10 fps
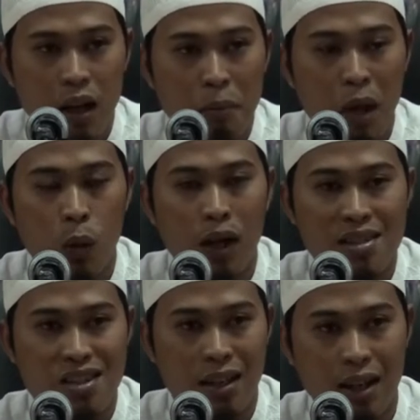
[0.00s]
bahwa
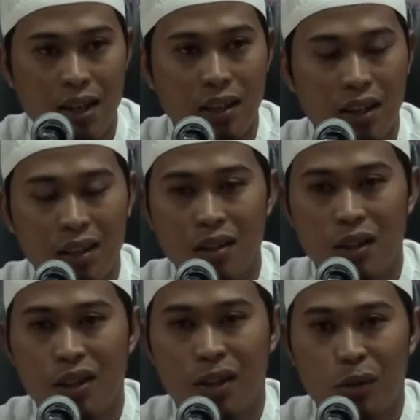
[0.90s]
cahaya
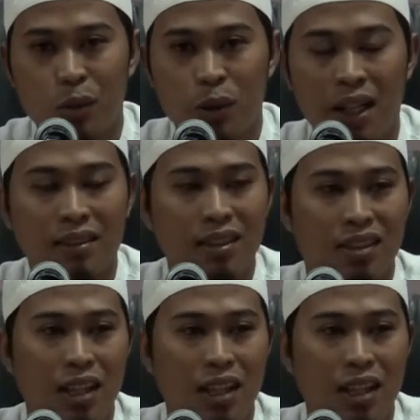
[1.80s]
Allah itu di atas